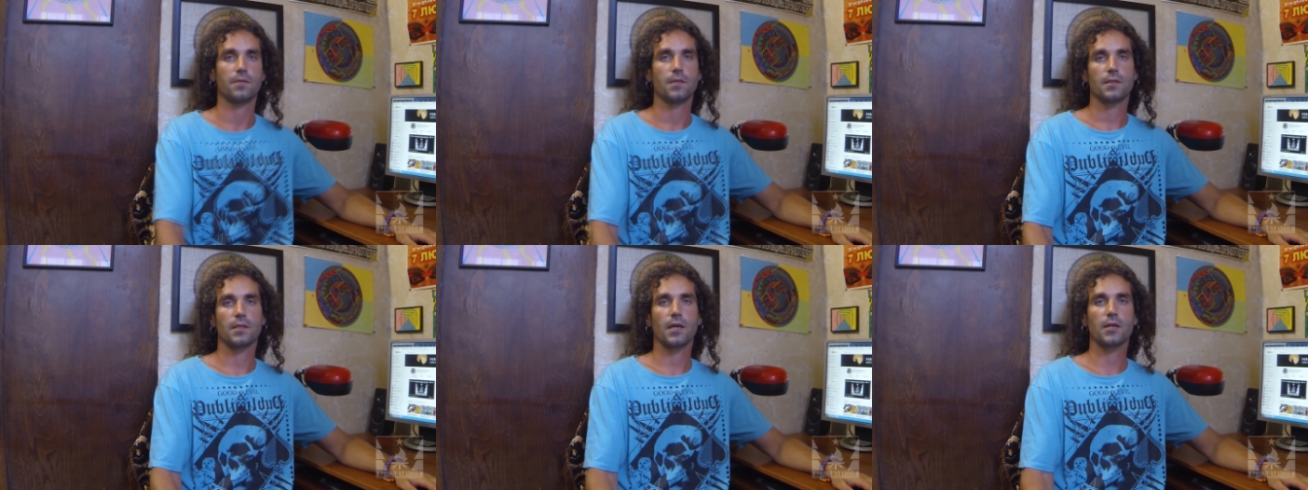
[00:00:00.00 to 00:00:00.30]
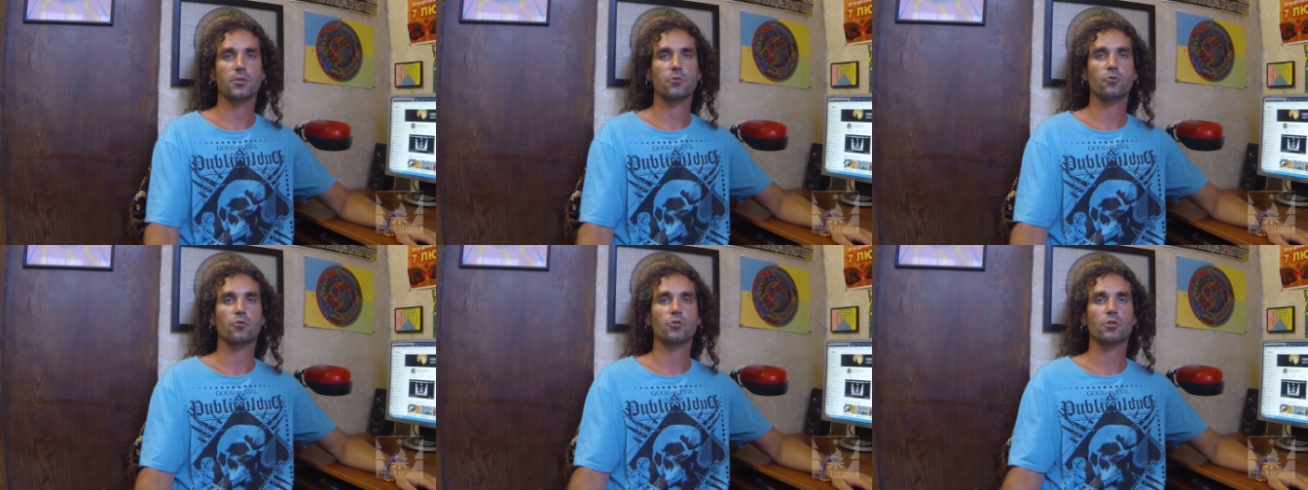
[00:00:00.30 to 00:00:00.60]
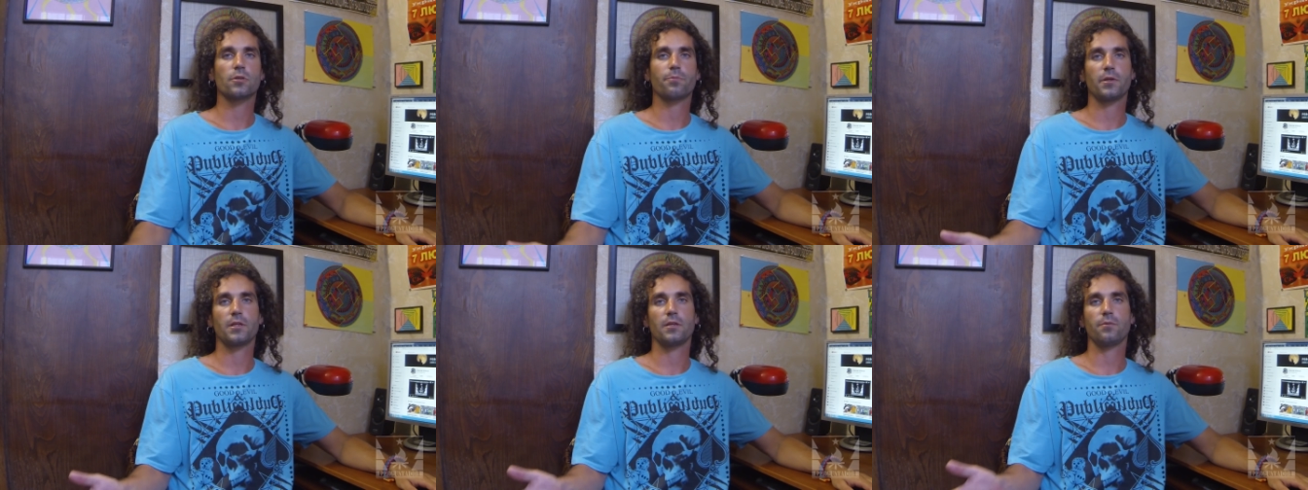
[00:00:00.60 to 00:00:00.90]
Также
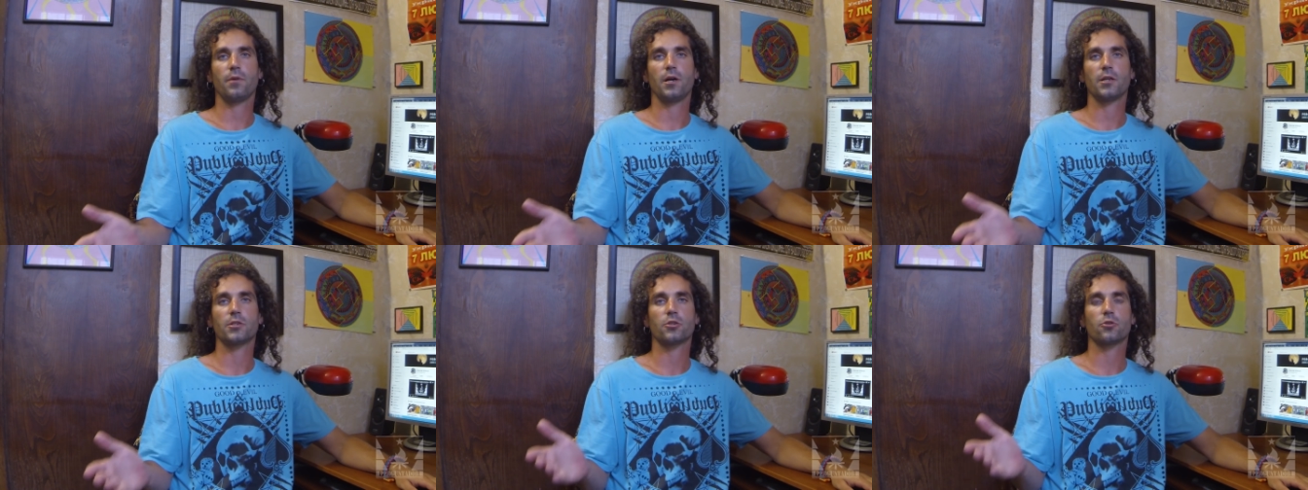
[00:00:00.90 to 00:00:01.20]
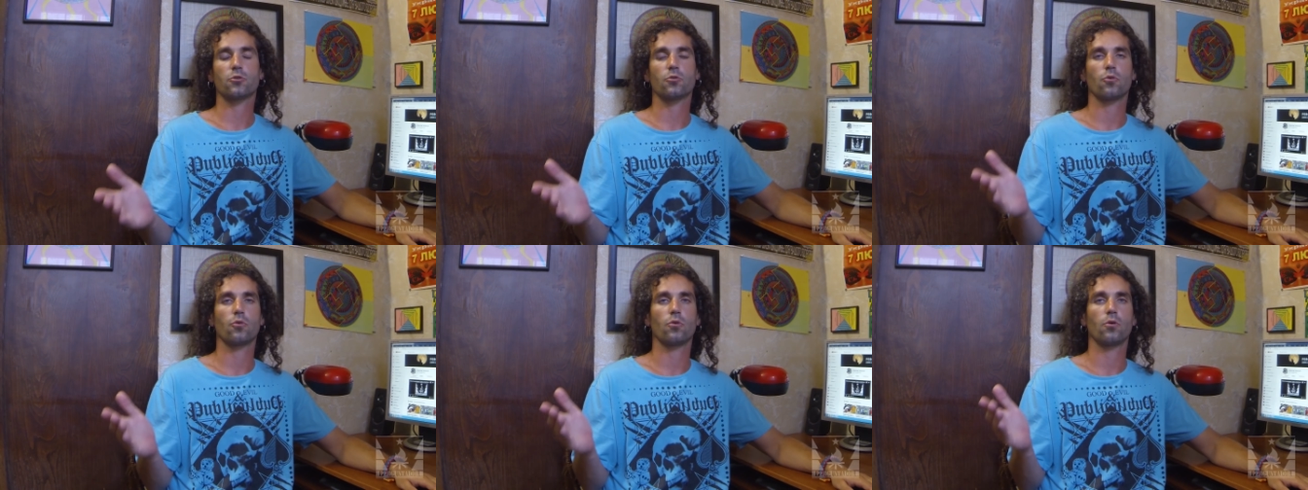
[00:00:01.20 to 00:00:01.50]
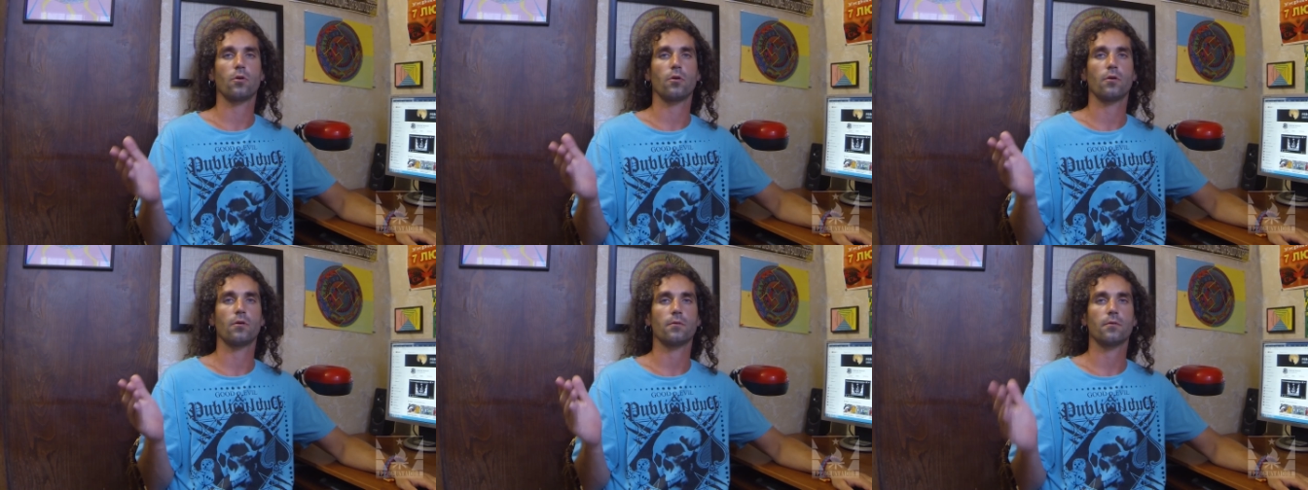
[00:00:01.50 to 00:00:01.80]
нужно понимать,
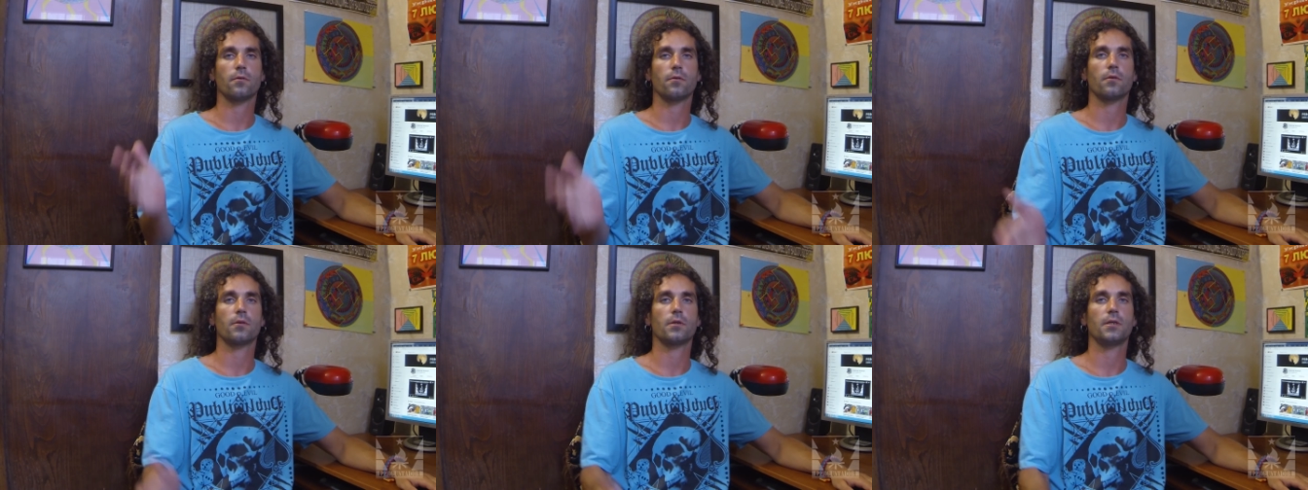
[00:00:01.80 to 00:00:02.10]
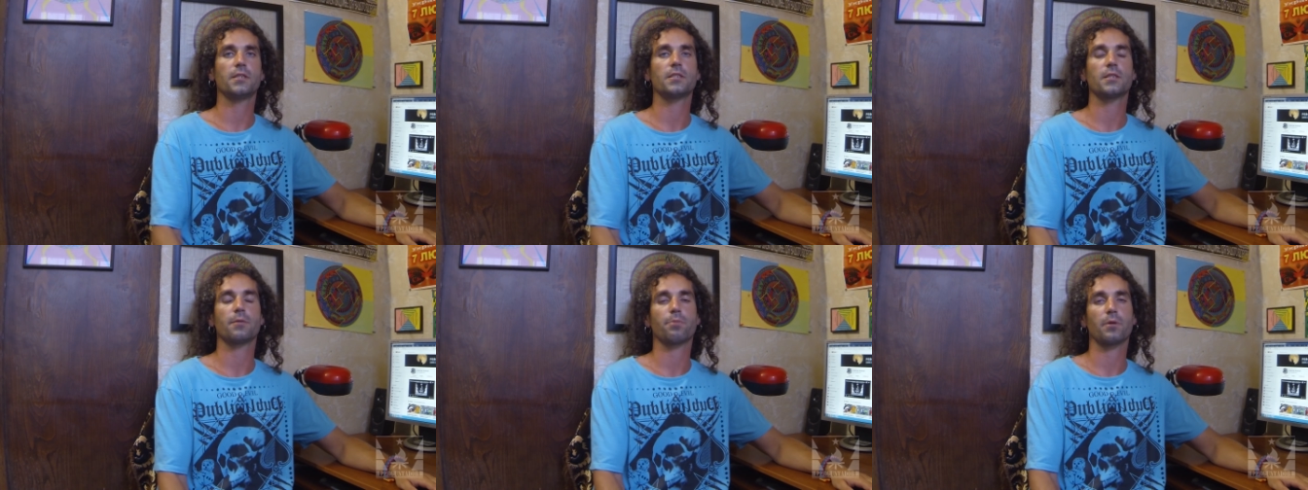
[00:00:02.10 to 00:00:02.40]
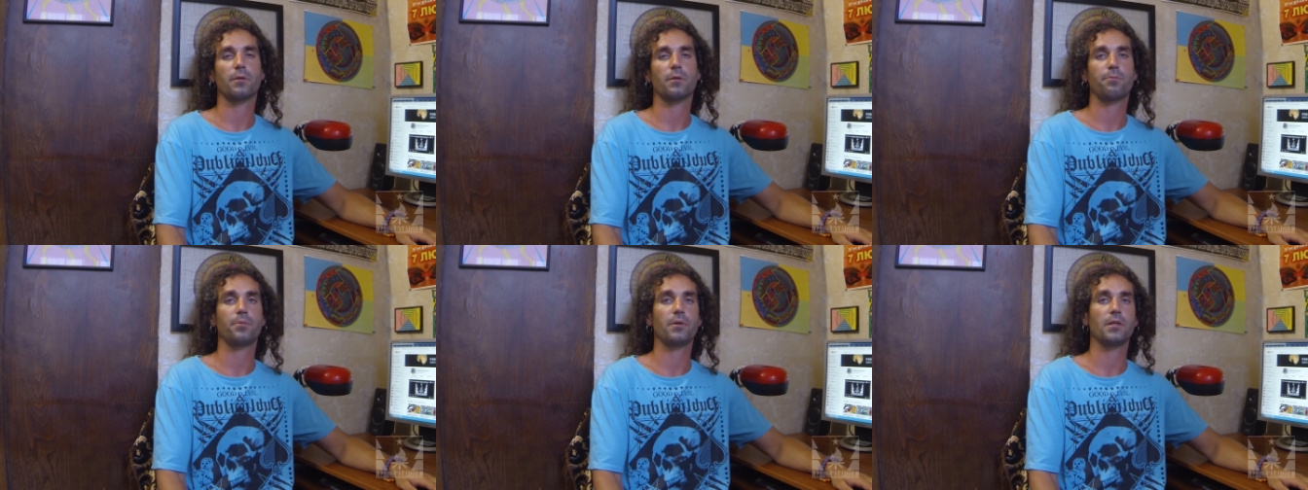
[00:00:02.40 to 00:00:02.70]
что э,
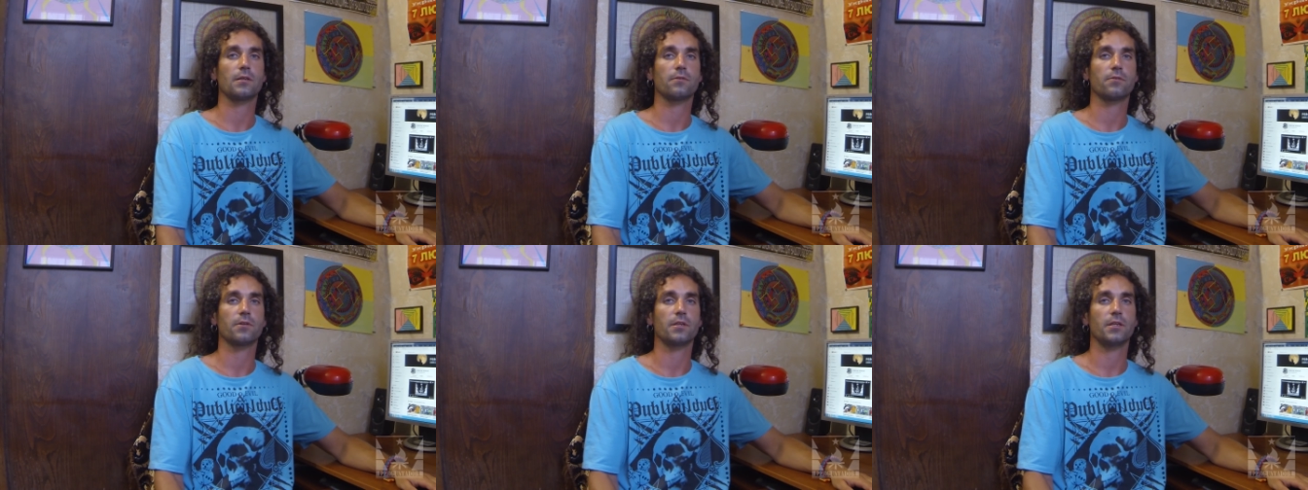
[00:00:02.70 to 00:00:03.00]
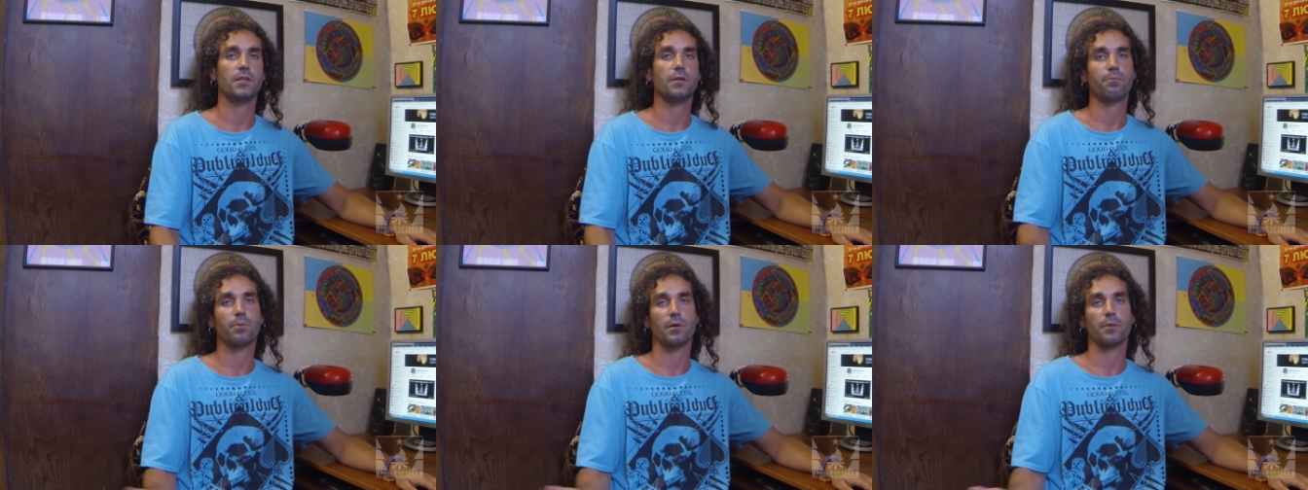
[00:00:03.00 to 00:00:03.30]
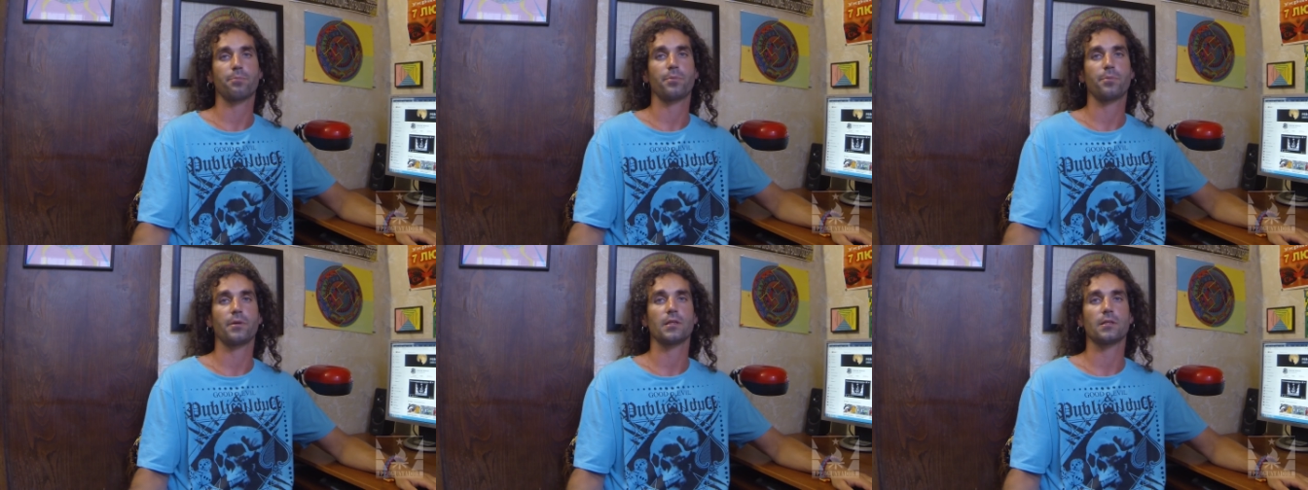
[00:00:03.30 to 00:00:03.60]
изопропиловые и
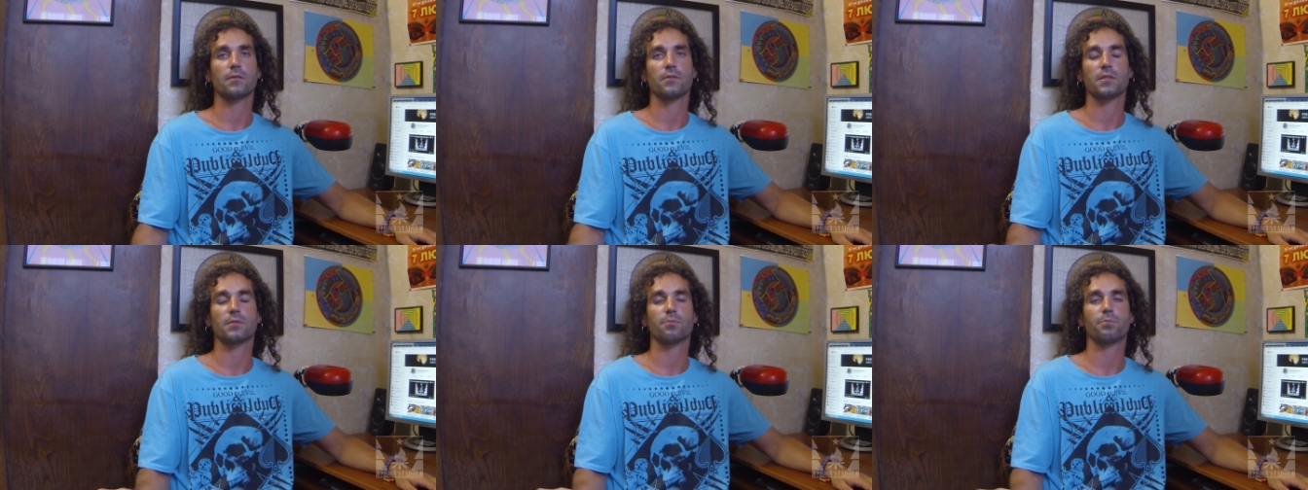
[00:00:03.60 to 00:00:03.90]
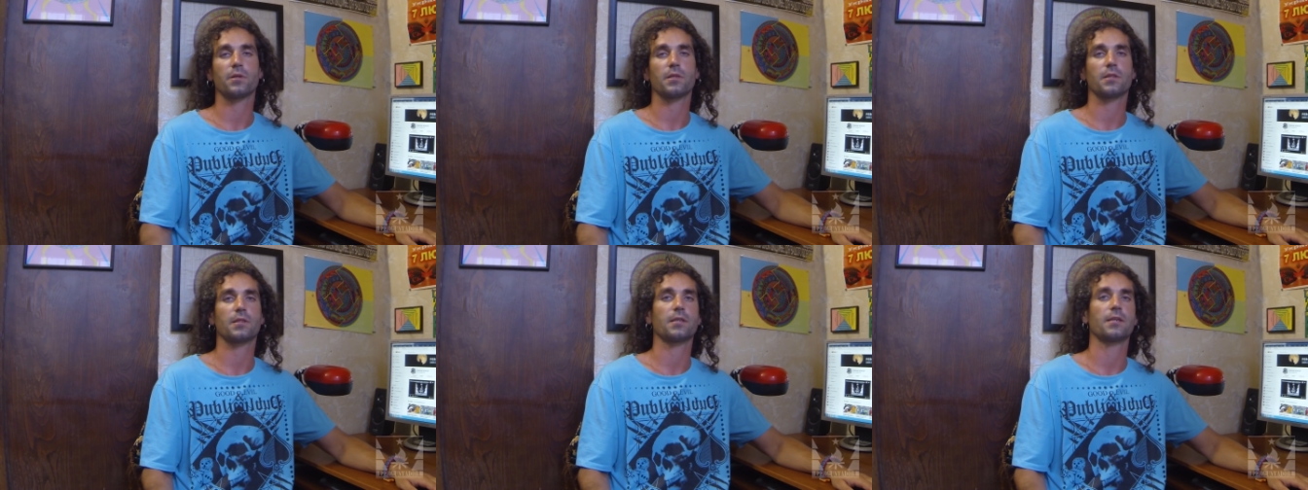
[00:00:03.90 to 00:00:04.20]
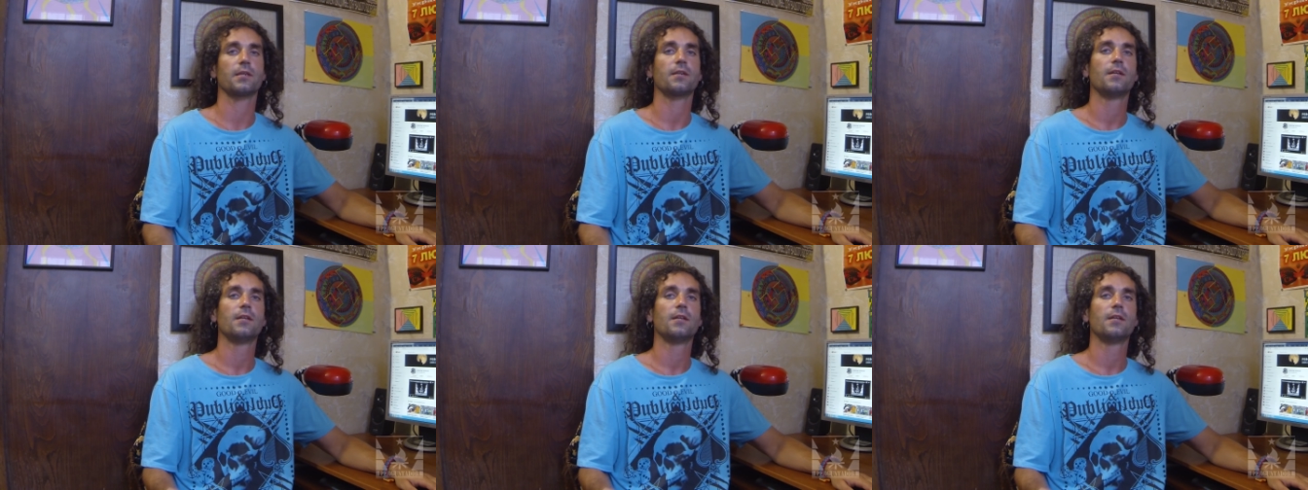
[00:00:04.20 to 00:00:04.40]
пропиловые спирты